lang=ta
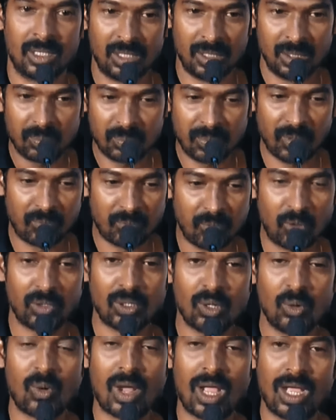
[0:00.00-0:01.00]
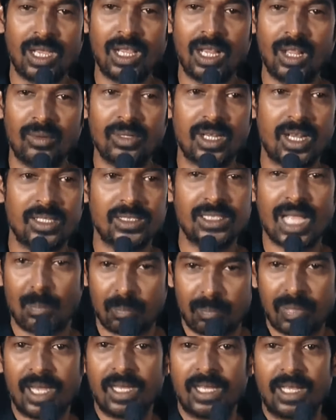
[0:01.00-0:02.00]
இப்போ ஃபோட்டோ வாங்கலாம்னு நினச்சா
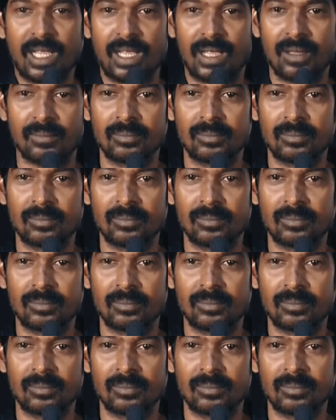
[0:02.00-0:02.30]
அப்பா இல்லை